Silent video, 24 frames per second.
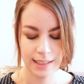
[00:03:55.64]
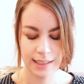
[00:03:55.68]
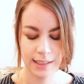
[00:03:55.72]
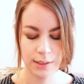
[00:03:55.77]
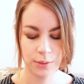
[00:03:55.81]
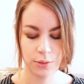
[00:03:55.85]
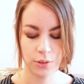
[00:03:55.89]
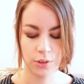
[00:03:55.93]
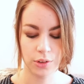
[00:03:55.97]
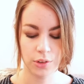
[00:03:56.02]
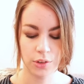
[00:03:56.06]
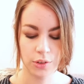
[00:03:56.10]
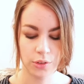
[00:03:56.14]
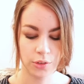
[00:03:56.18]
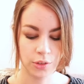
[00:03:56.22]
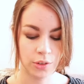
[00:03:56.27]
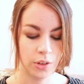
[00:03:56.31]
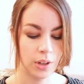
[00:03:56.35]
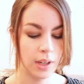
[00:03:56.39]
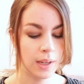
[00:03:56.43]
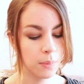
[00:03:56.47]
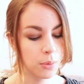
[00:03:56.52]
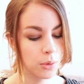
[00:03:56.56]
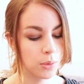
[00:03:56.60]
Et on en
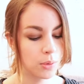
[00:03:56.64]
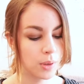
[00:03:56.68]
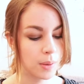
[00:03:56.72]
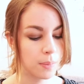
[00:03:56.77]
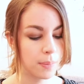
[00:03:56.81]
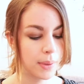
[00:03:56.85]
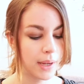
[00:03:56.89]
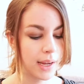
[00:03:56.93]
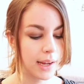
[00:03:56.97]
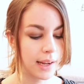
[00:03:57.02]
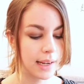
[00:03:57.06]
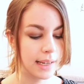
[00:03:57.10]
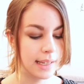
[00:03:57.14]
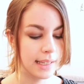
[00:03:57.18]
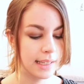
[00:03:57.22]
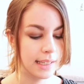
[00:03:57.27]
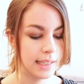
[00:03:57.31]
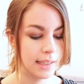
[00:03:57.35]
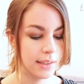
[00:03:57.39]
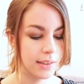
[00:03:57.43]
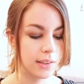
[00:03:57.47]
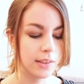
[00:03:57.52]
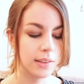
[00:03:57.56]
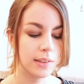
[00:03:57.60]
entend un peu moins
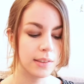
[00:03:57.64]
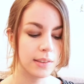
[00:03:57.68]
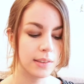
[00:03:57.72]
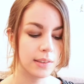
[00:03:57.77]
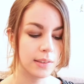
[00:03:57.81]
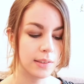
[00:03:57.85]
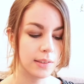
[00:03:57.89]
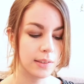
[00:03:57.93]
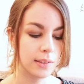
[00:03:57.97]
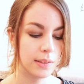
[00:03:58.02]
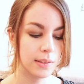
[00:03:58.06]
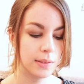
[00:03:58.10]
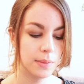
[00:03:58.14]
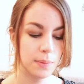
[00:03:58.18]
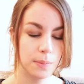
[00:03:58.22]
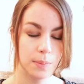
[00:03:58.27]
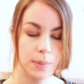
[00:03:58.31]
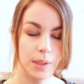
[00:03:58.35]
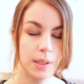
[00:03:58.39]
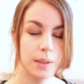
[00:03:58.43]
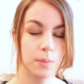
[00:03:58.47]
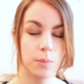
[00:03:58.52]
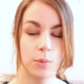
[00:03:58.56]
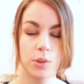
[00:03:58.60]
parler,
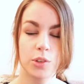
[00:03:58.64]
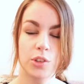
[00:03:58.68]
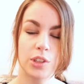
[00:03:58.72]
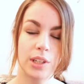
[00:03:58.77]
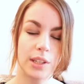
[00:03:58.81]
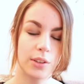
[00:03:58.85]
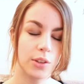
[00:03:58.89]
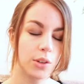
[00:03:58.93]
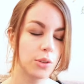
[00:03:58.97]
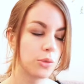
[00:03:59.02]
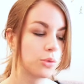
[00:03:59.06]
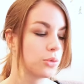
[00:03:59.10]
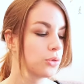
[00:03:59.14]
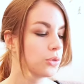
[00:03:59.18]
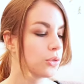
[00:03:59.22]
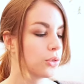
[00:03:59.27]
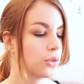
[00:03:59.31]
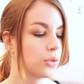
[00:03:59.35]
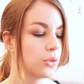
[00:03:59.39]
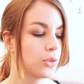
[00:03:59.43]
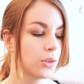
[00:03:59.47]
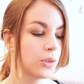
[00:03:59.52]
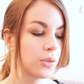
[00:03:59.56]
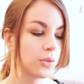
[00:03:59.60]
mais moi je l'adore toujours
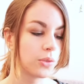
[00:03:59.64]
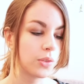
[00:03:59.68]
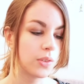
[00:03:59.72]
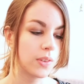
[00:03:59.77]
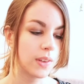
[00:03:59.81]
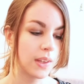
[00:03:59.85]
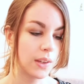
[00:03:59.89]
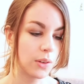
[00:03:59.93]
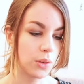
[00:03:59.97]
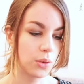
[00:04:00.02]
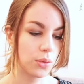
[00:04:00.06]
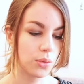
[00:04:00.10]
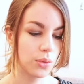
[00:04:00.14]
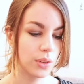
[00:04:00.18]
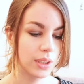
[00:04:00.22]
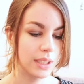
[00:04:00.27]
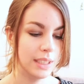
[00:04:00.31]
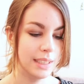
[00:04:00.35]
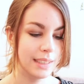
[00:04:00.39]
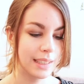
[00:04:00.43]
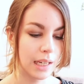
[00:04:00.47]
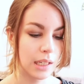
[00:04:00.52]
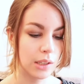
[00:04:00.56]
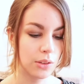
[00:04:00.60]
autant. Donc c'est un soin
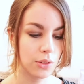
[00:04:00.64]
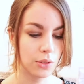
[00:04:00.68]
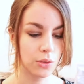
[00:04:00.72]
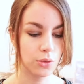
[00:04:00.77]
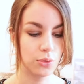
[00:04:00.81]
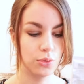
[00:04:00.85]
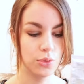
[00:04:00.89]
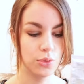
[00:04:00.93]
hydratant,